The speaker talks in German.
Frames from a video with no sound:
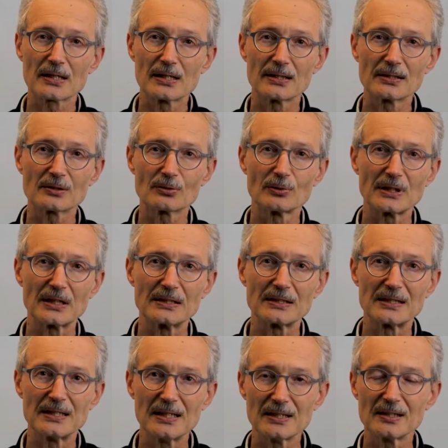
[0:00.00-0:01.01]
Recht und
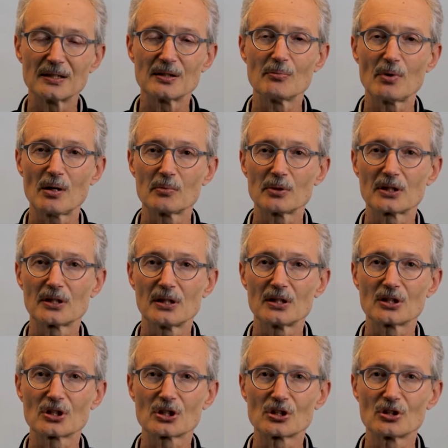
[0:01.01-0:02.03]
entgegen dem
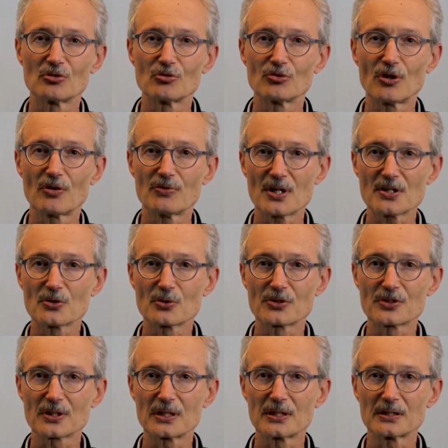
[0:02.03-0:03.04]
amerikanischen
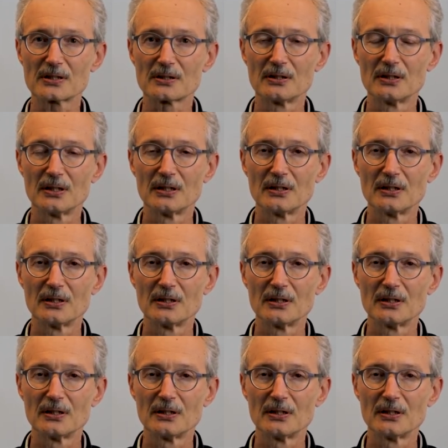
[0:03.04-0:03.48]
Verfassungsrecht